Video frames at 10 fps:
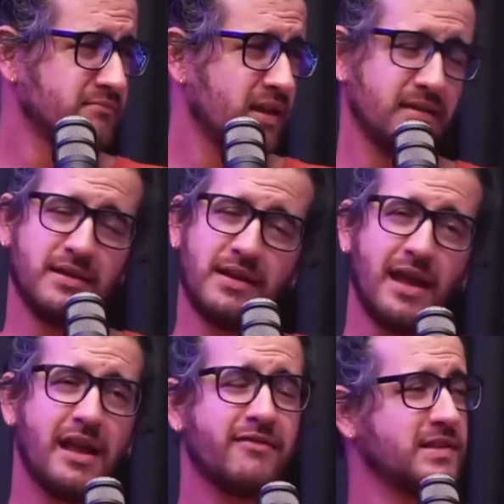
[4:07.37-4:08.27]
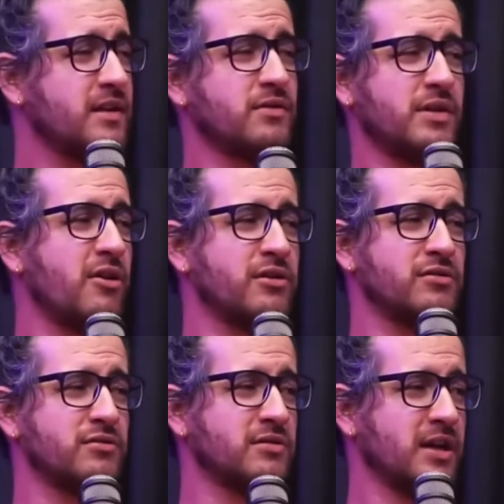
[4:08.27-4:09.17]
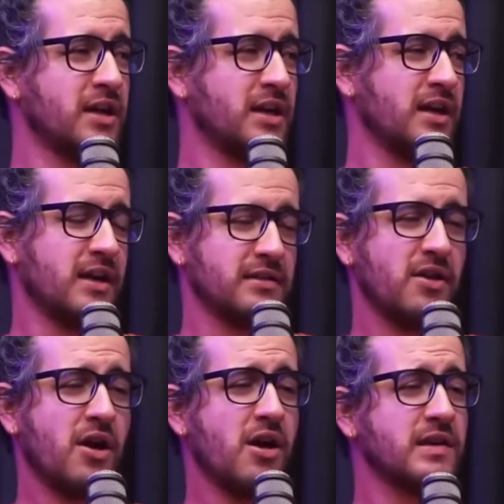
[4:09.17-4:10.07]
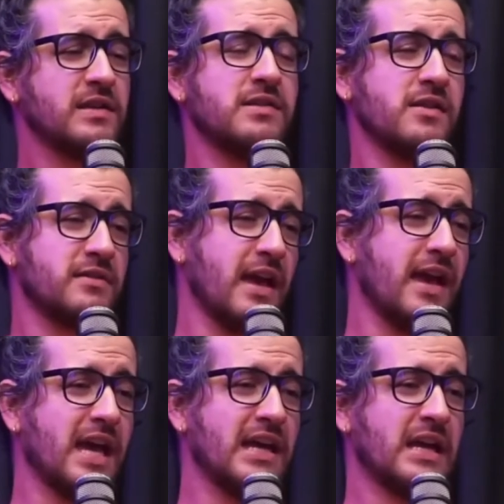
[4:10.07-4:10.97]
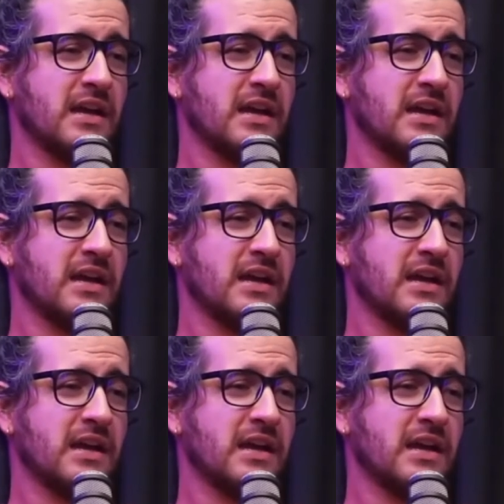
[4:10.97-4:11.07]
É, ninguém leva a sério. Na hora do nossa, não sei o quê.